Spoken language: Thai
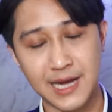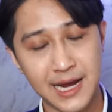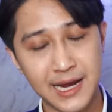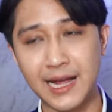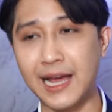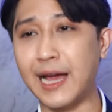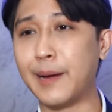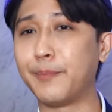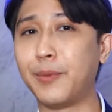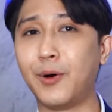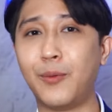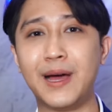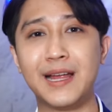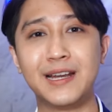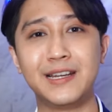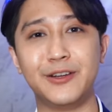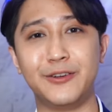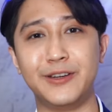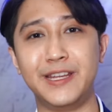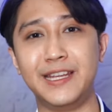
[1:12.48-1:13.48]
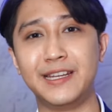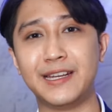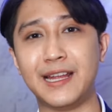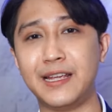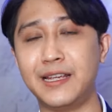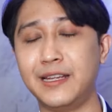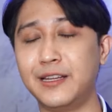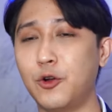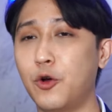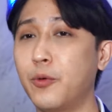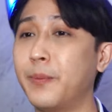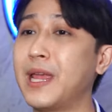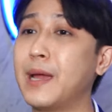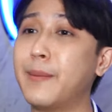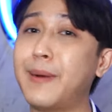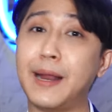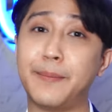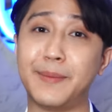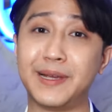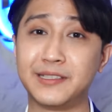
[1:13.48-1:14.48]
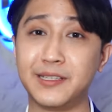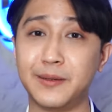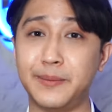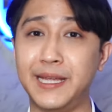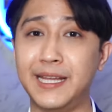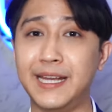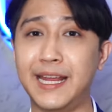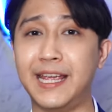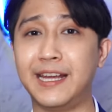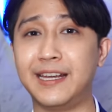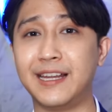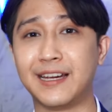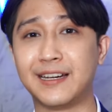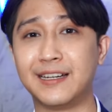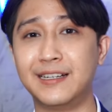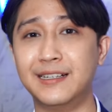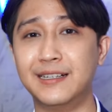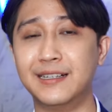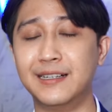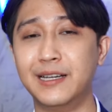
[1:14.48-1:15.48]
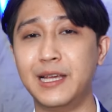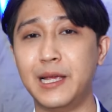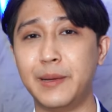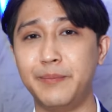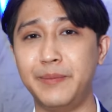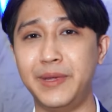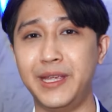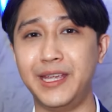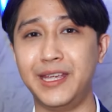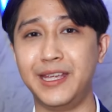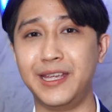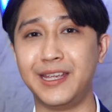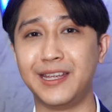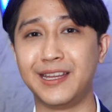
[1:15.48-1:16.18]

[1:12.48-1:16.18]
ใช่ครับ เพราะว่าเดี๋ยวนี้ในโรงพยาบาลมาสเตอร์พีเองคือมี